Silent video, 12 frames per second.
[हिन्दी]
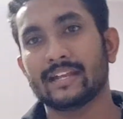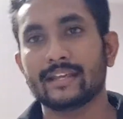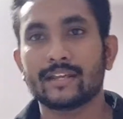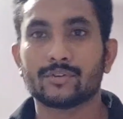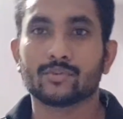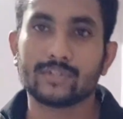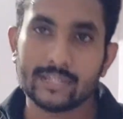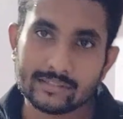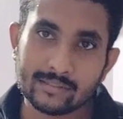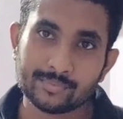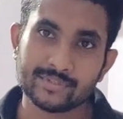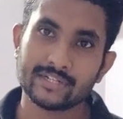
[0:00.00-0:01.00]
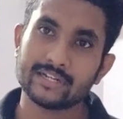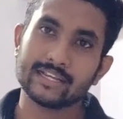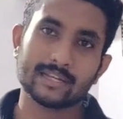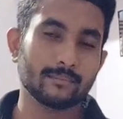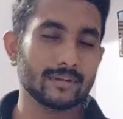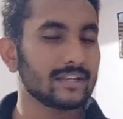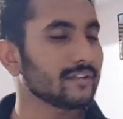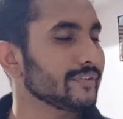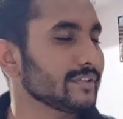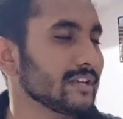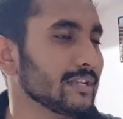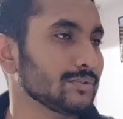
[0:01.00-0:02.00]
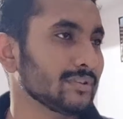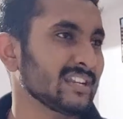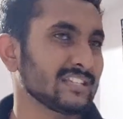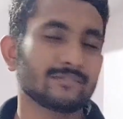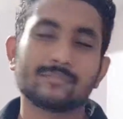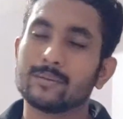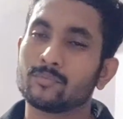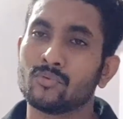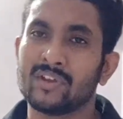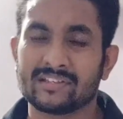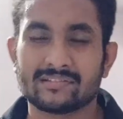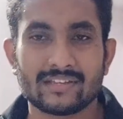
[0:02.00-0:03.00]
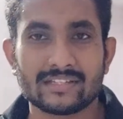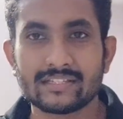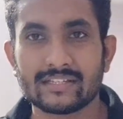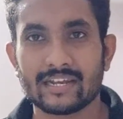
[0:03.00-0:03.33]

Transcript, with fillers: ठीक तो ये सब सीन है लेकिन मेनली फिजिकल एजुकेशन क्लासेस में आपको एक्सरसाइज ही